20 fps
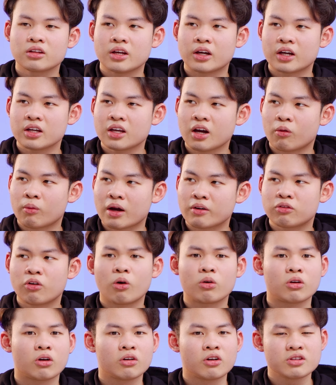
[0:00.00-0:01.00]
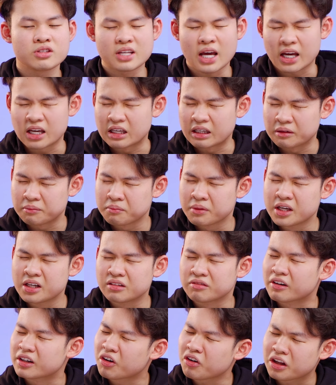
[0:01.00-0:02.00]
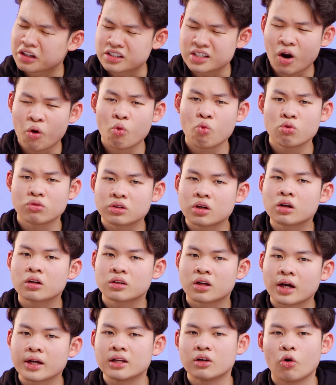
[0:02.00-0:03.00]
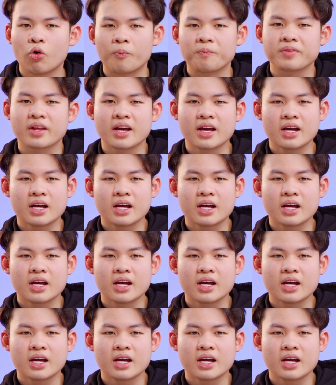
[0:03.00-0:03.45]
thì cái dòng iPhone đó nó chạy pin phải nói là trâu cực kỳ luôn.